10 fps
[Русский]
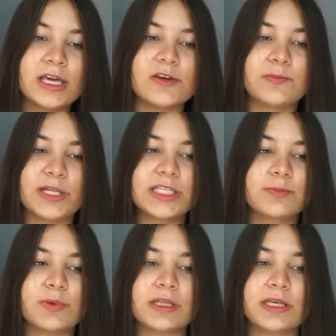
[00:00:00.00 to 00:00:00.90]
и, в
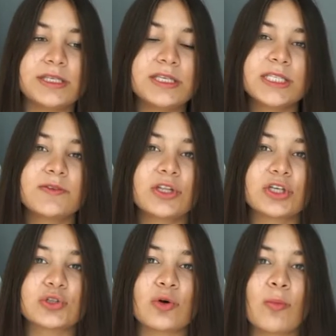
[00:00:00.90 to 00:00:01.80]
принципе, это единственное,
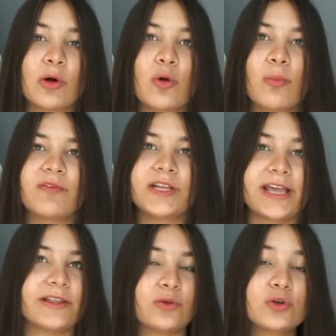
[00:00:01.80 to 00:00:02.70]
что могло
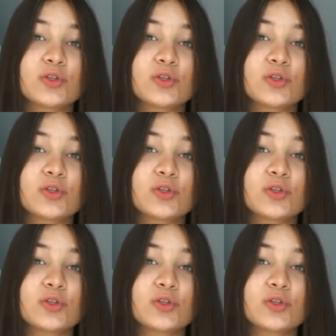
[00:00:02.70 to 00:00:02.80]
повлиять на то,